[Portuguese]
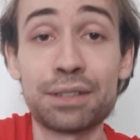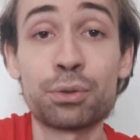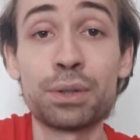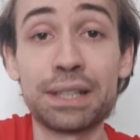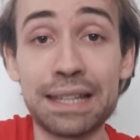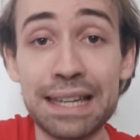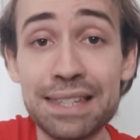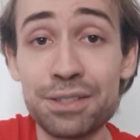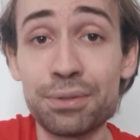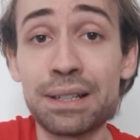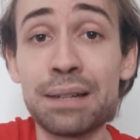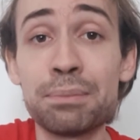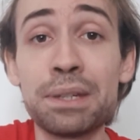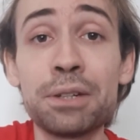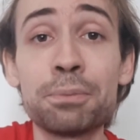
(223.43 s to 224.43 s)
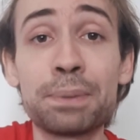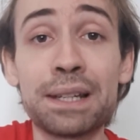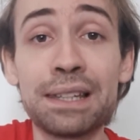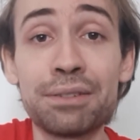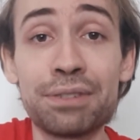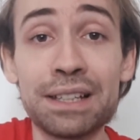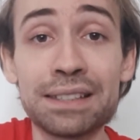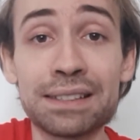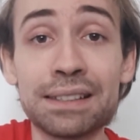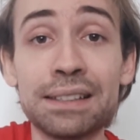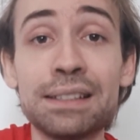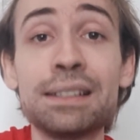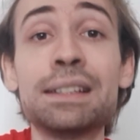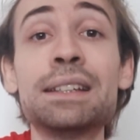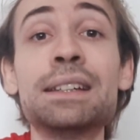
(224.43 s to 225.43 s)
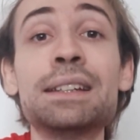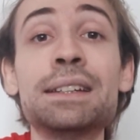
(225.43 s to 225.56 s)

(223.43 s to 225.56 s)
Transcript: ela conhece o caminho para levar slam.